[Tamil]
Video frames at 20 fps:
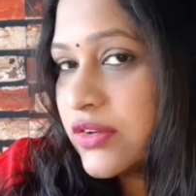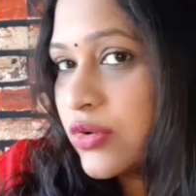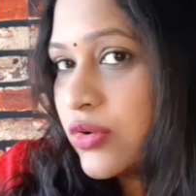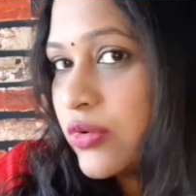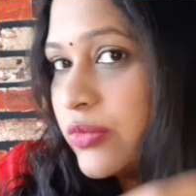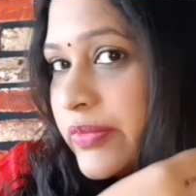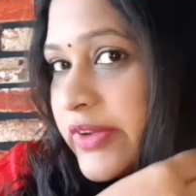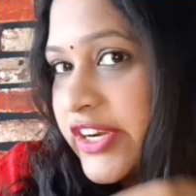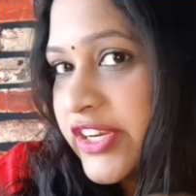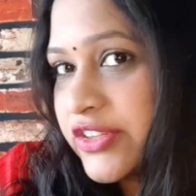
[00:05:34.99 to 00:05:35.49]

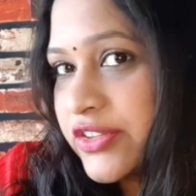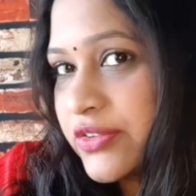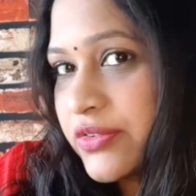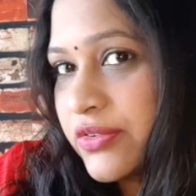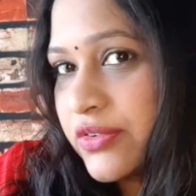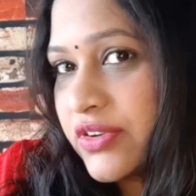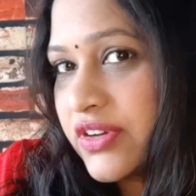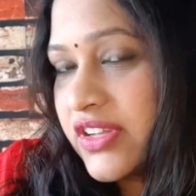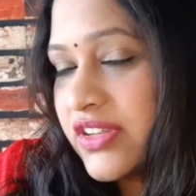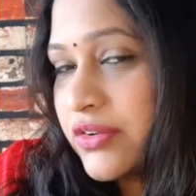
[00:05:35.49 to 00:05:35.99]
கோம்
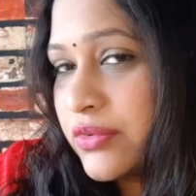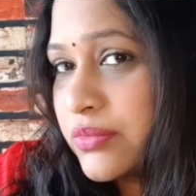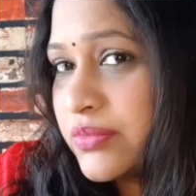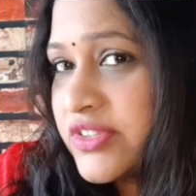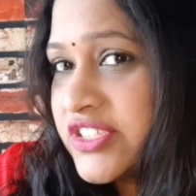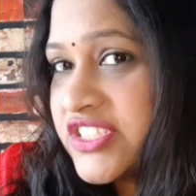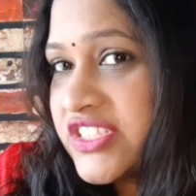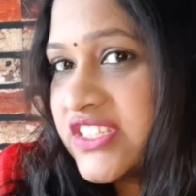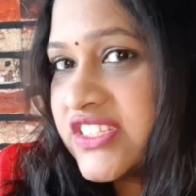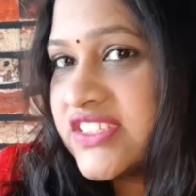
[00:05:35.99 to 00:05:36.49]
எடுத்துக்கோங்க
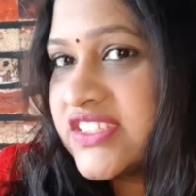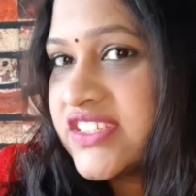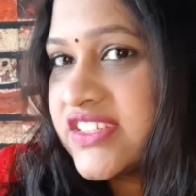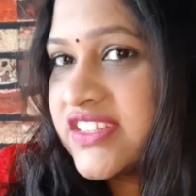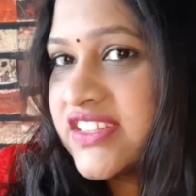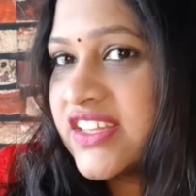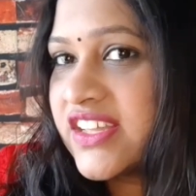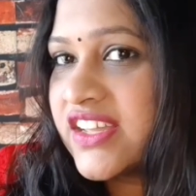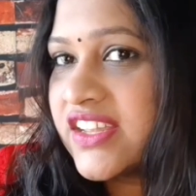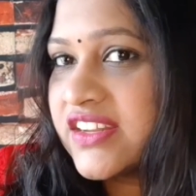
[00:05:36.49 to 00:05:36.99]
ரொம்ப சின்ன
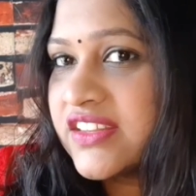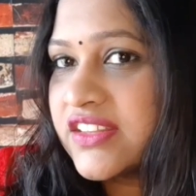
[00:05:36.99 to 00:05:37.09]
சின்னதாக